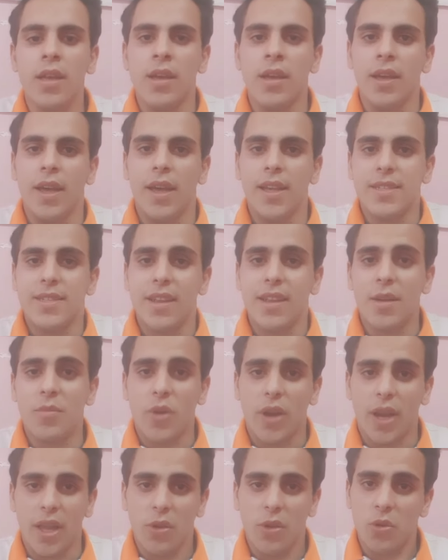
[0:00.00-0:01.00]

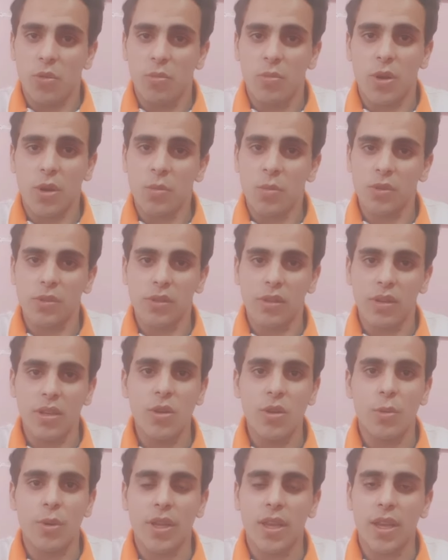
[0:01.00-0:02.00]
السلام عليكم ورحمة
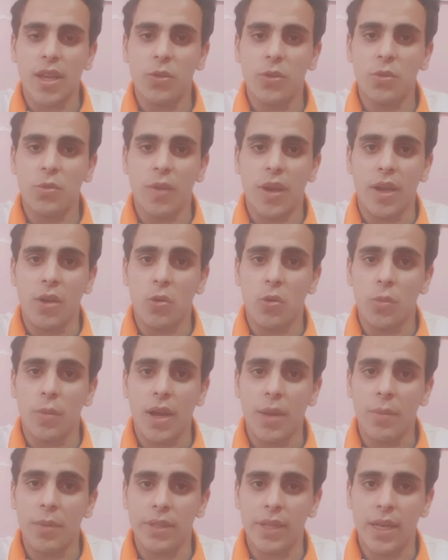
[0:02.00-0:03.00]
الله وبركاته معاكم
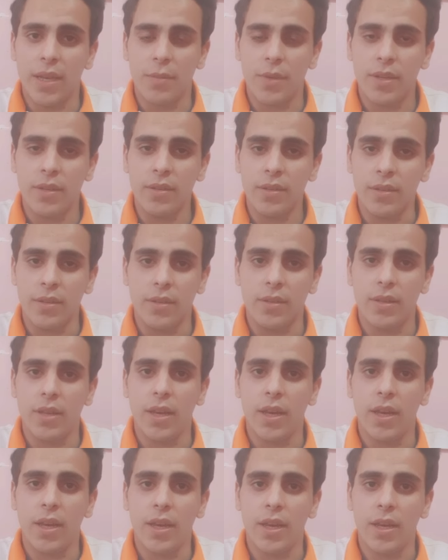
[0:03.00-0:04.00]
أحمد أيمن
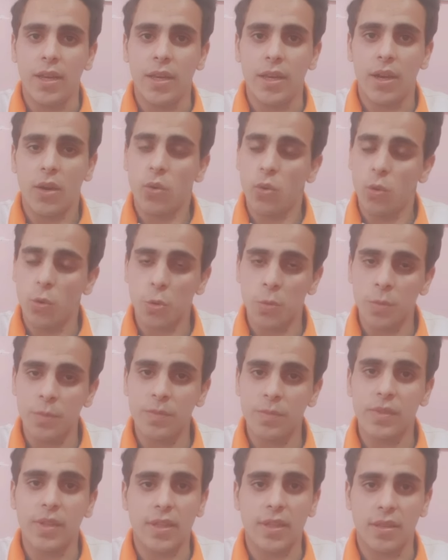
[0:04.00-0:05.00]
آه،
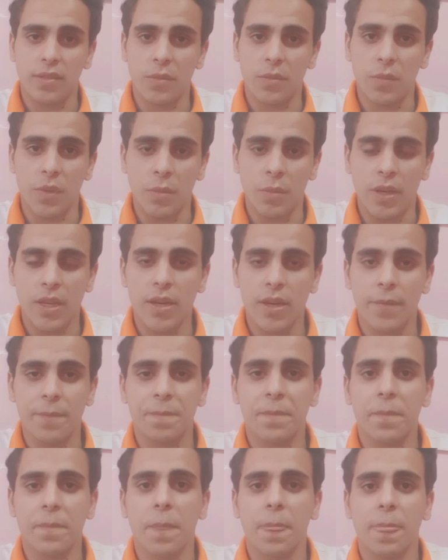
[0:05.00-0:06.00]
أخوكم تانية طب المنيا
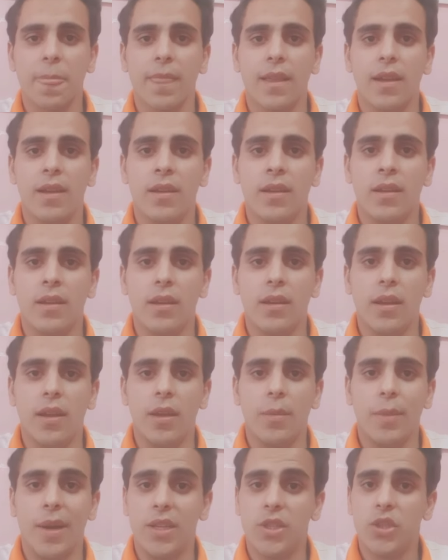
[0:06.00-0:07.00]

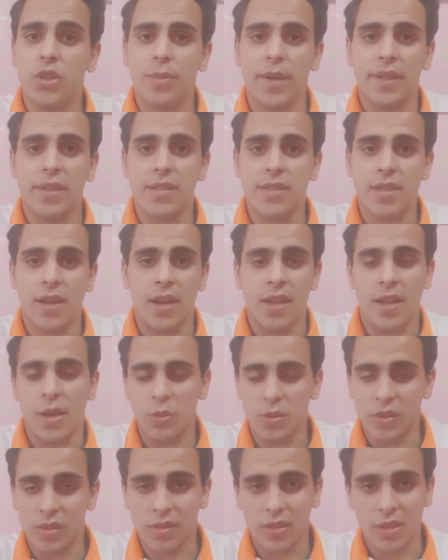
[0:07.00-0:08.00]
آه، معلش بعتذر عن
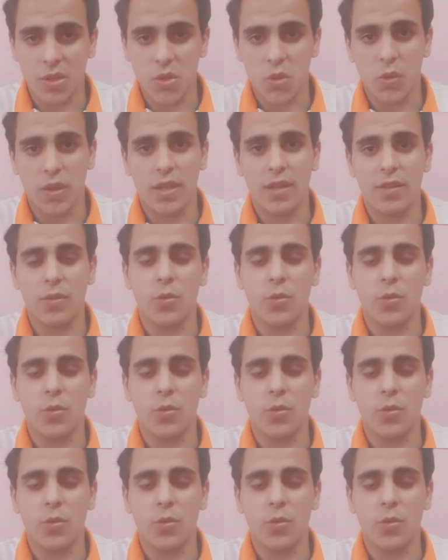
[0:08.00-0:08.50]
جودة التصوير